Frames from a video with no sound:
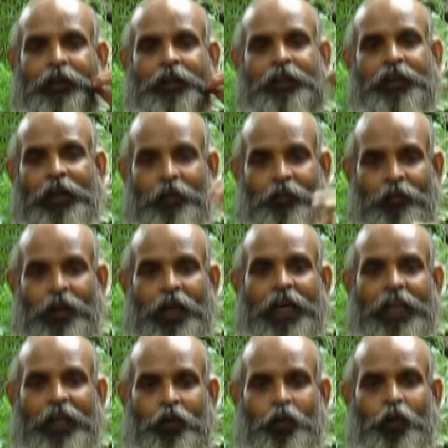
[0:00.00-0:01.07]
தாம்
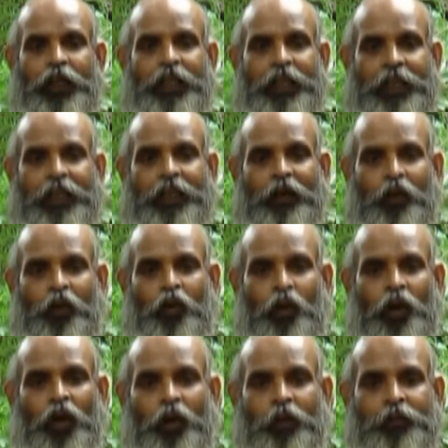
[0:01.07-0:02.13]
வாழக்கூடிய
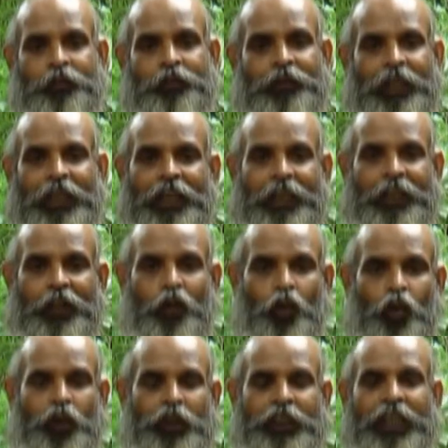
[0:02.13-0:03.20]
குளம் அல்லது
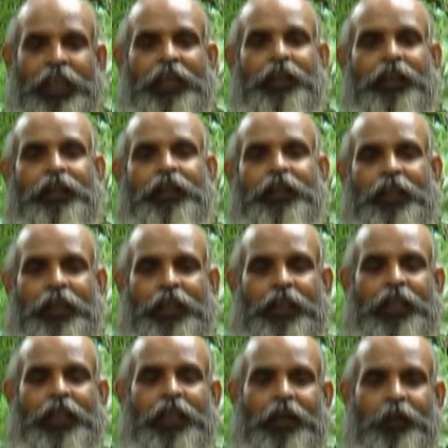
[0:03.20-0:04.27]
குட்டை
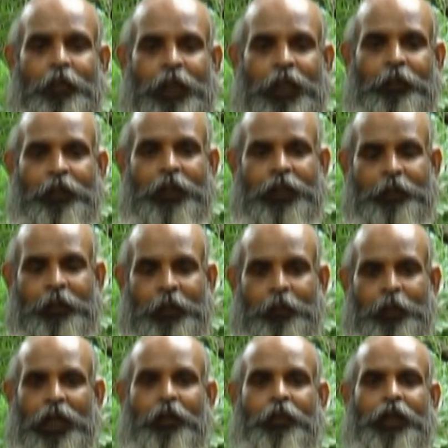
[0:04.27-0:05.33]
நீர்நிலைகளை பயன்படுத்துவா
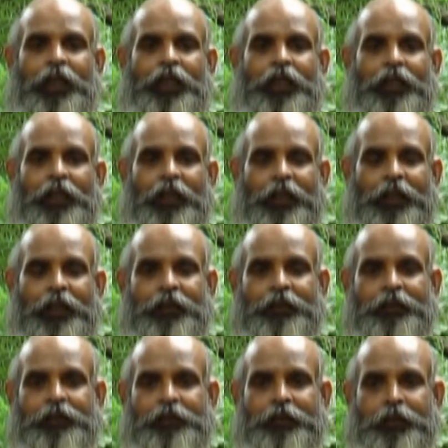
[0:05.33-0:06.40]
பராமரிக்கிறதுல
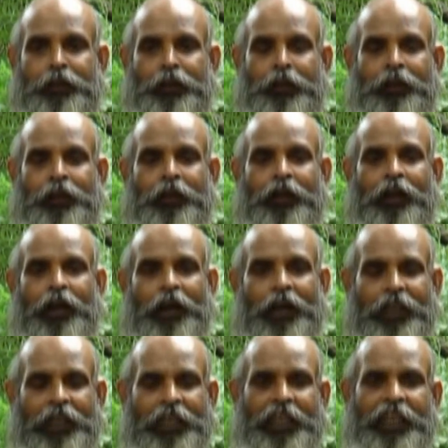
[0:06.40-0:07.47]

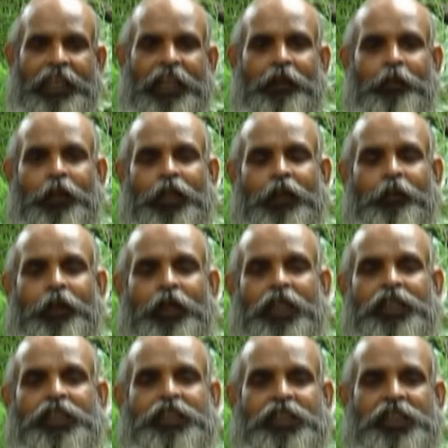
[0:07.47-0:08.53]
அல்லி என்பது
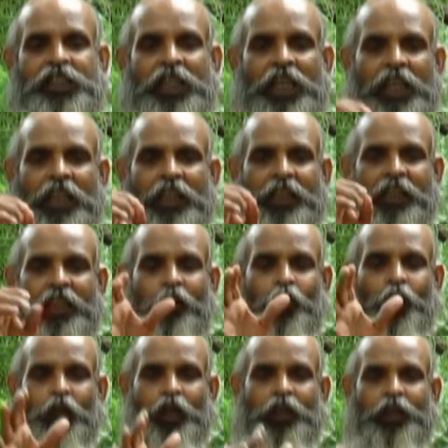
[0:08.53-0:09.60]
மிகச் சிறந்த
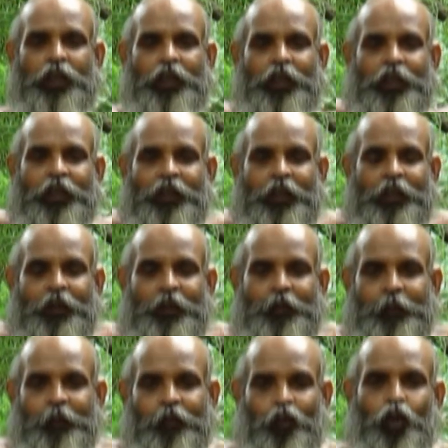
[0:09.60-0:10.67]
ஒரு
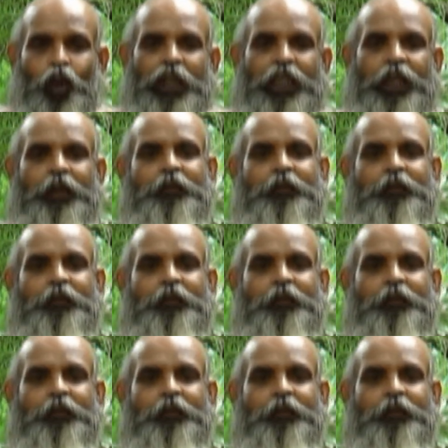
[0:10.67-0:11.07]
மூலிகை